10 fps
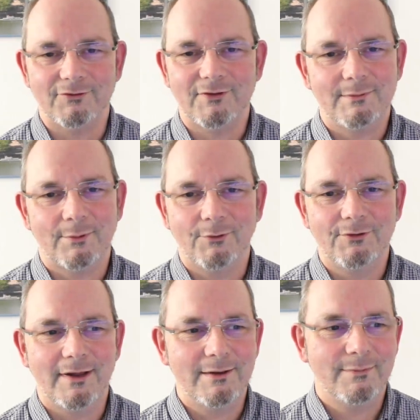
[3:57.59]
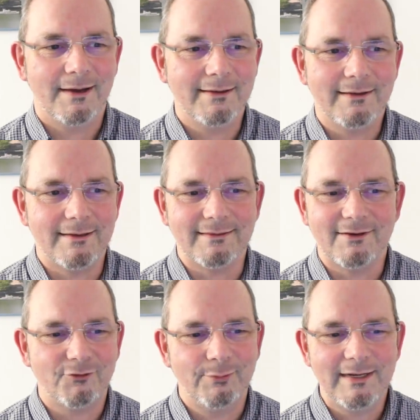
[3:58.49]
Das sind aber Modellbahner.
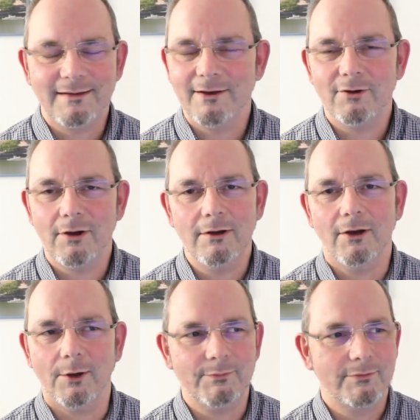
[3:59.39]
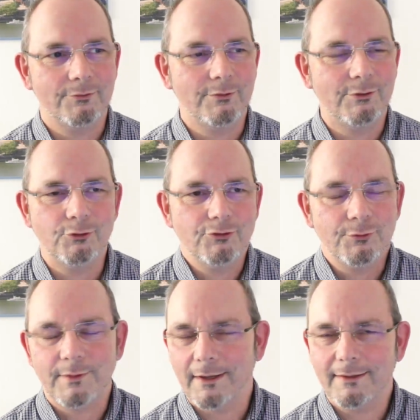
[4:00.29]
Das spielt keine Rolle, ob du einen
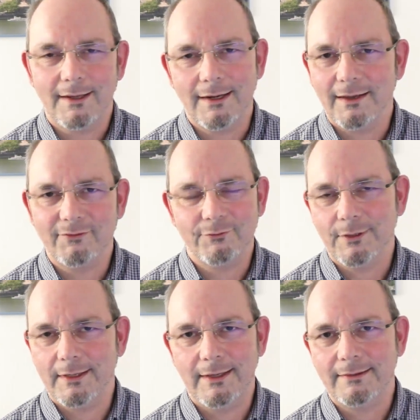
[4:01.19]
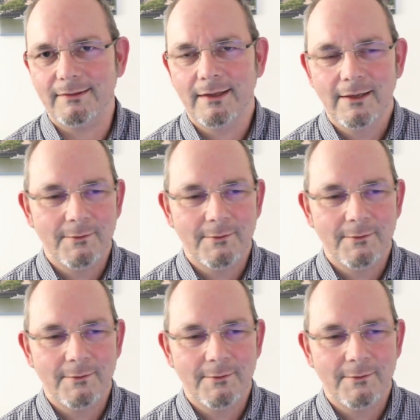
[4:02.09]
YouTube-Kanal hast oder nicht.